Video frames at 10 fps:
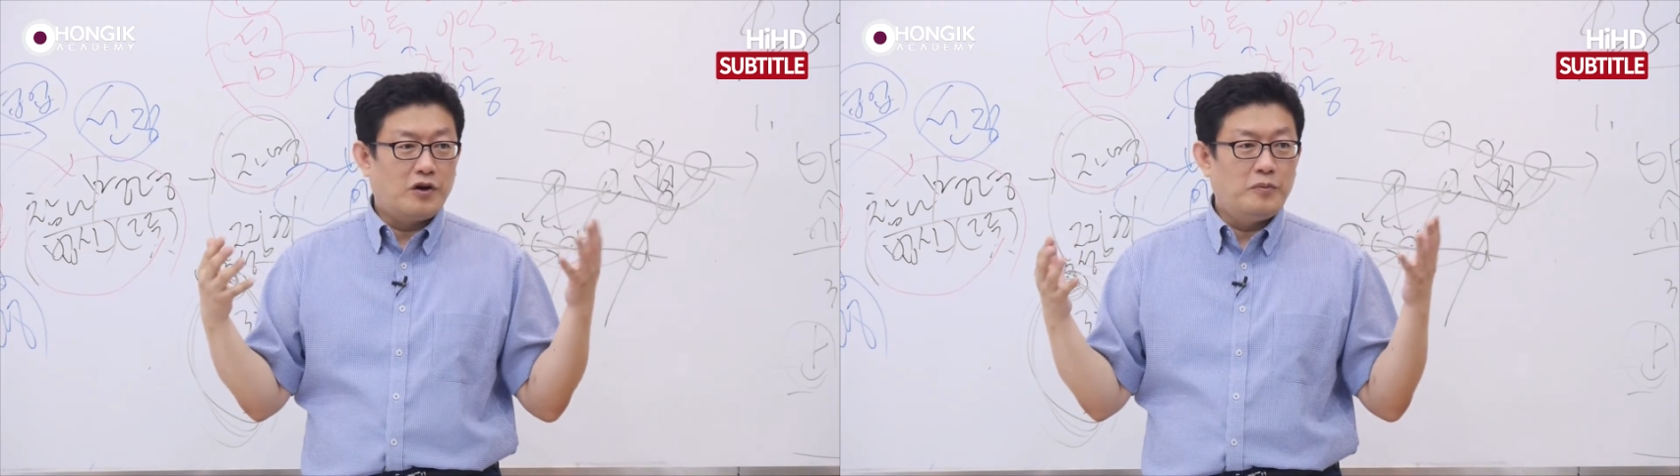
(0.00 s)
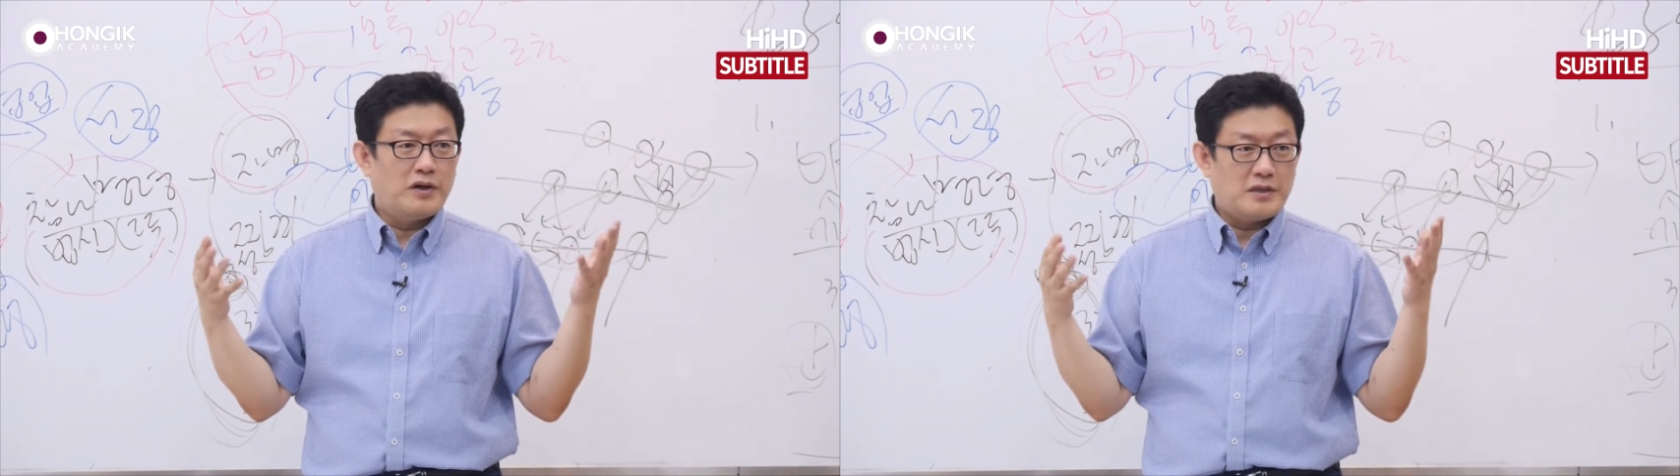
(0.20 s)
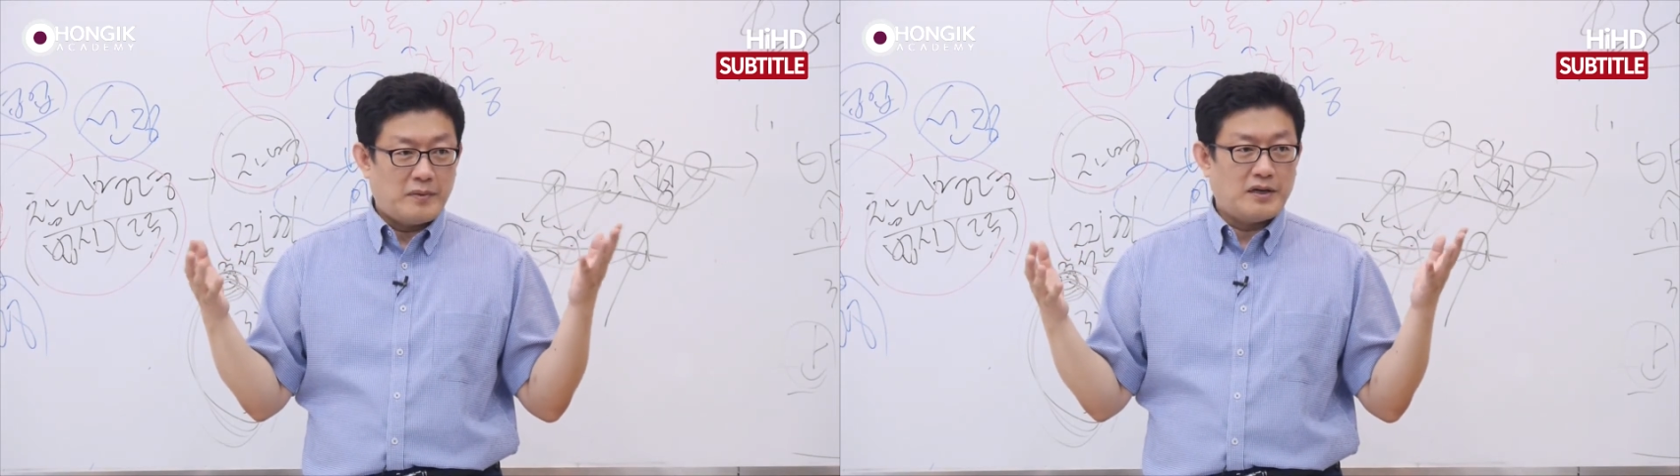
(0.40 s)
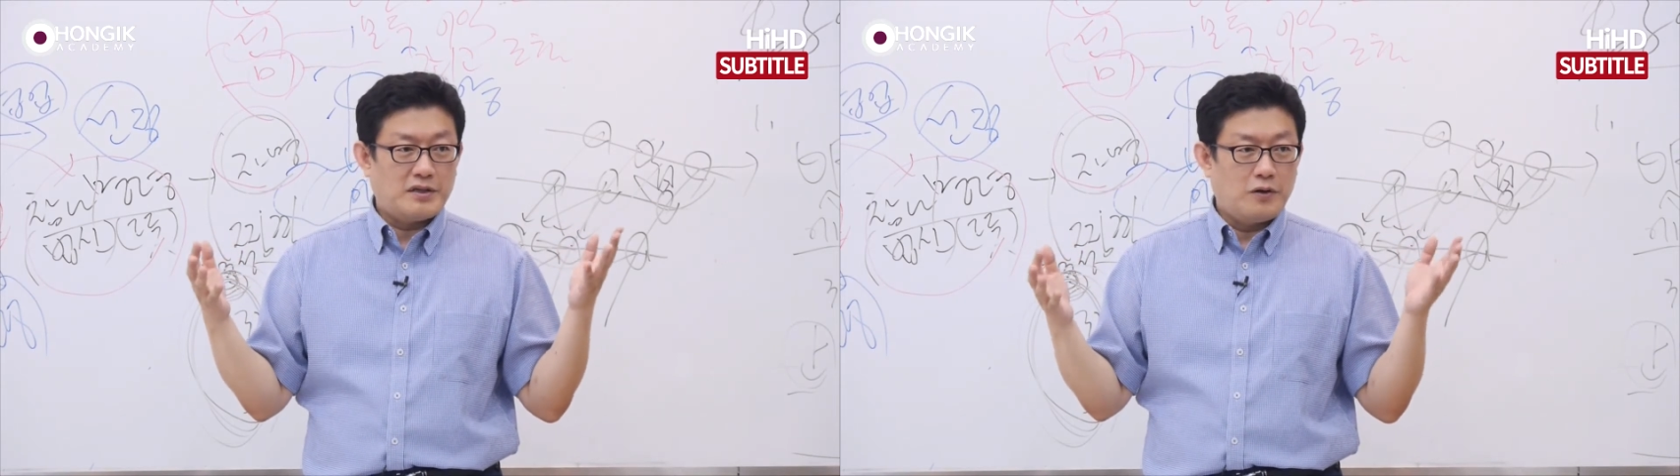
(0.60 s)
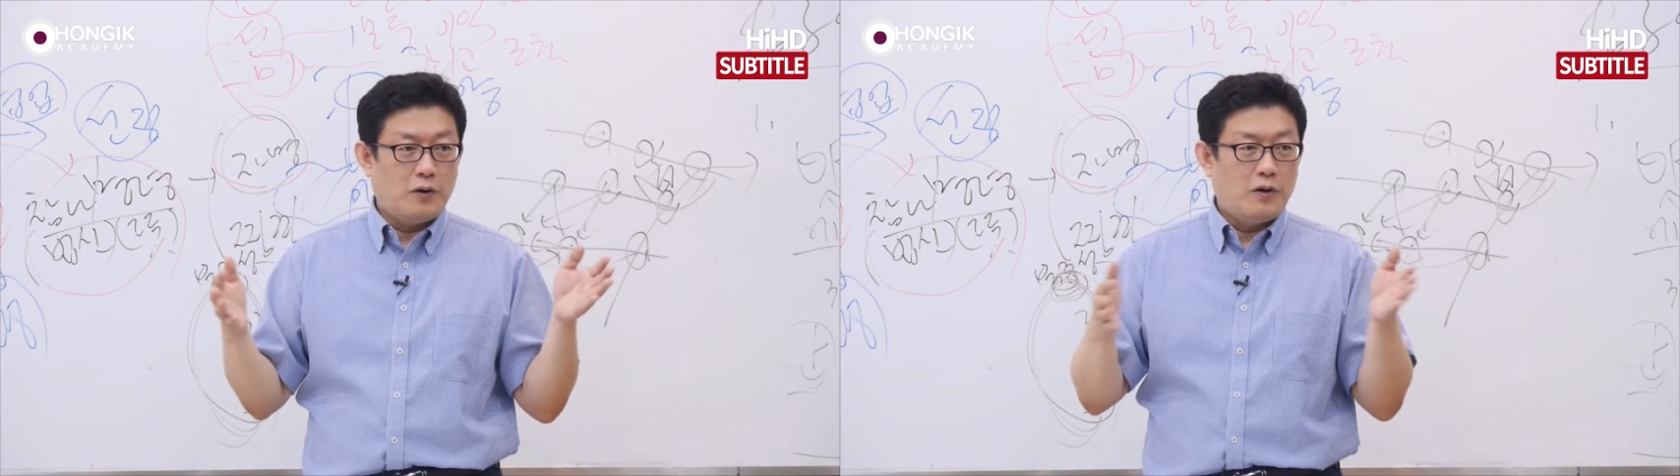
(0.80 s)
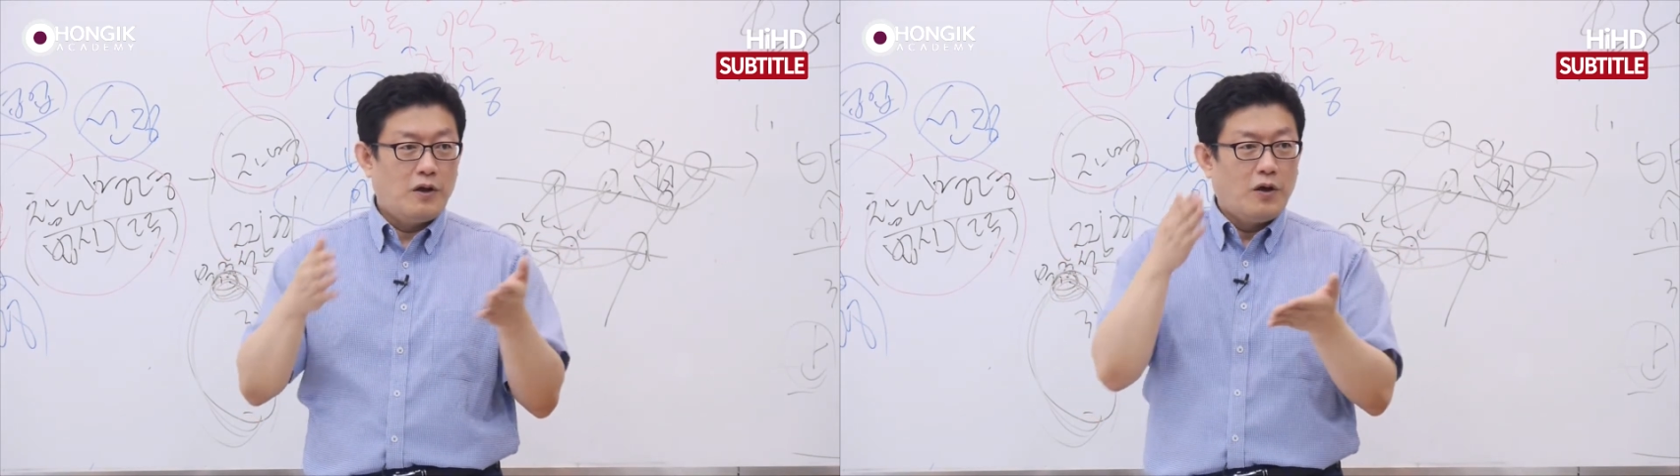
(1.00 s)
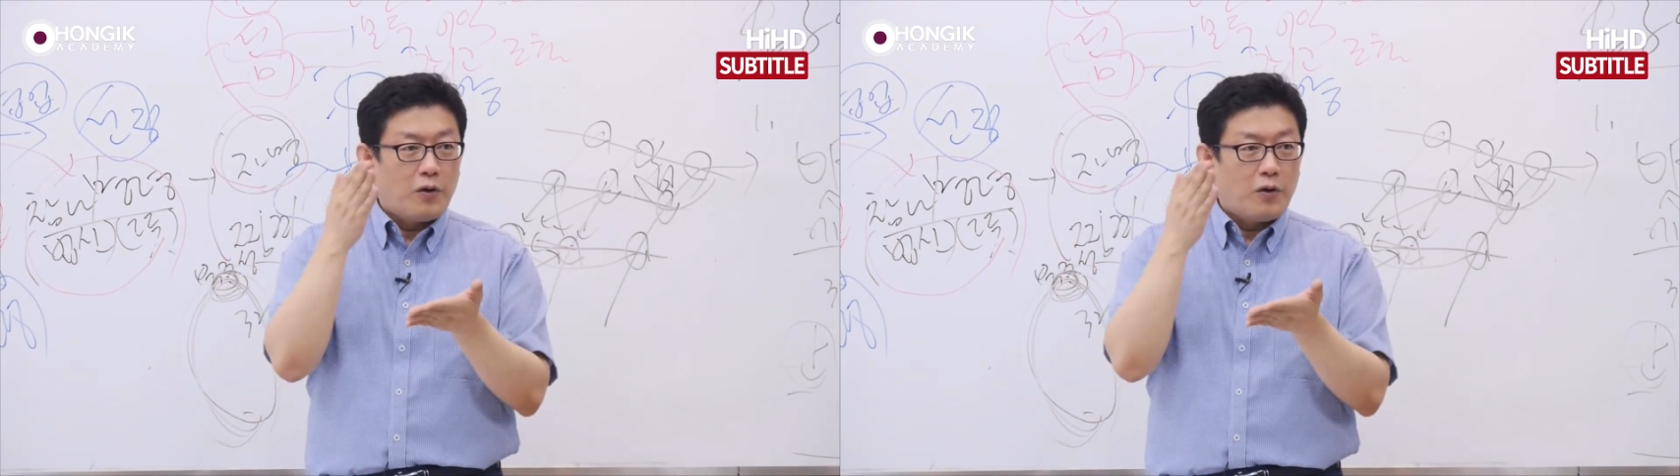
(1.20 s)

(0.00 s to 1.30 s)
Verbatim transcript: 거부하지 마시고